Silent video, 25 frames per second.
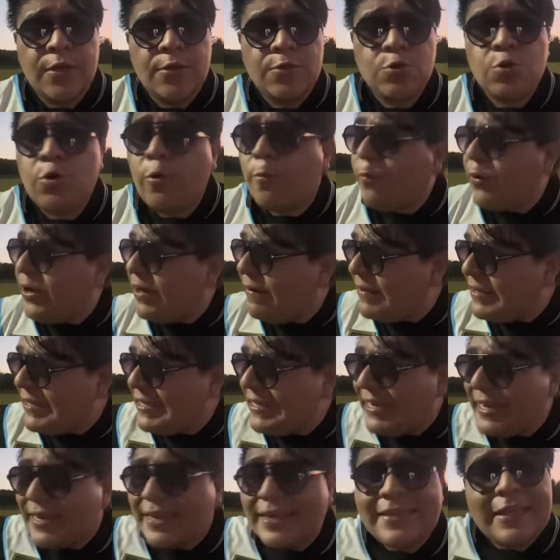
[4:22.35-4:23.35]
No puede
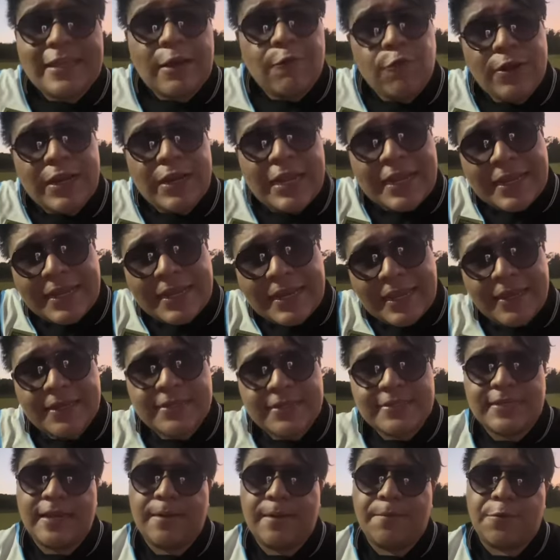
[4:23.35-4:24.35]
venir alguien de afuera a
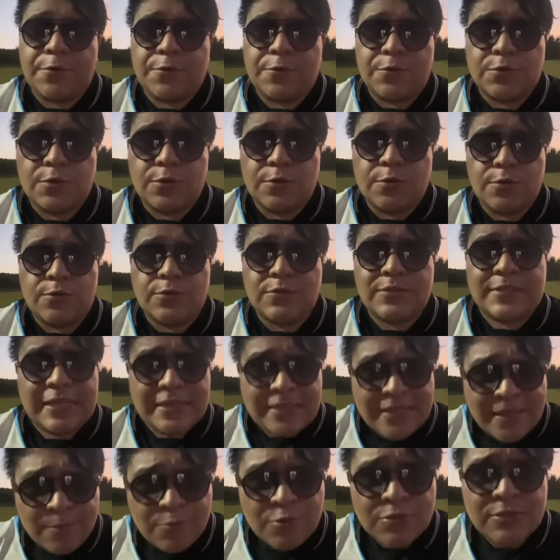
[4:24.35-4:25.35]
creérsela por nosotros.
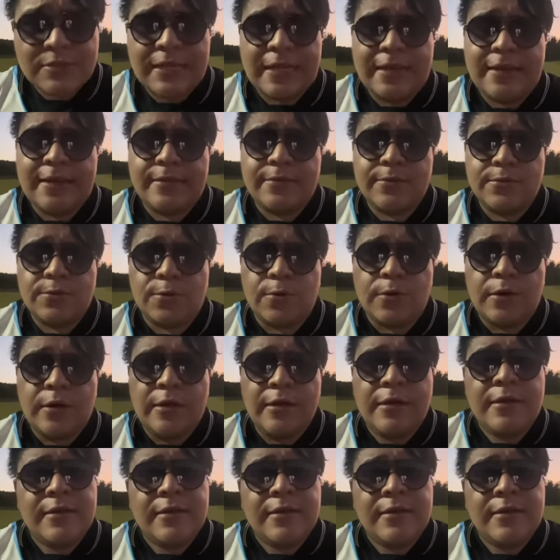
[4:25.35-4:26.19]
Tenemos talento.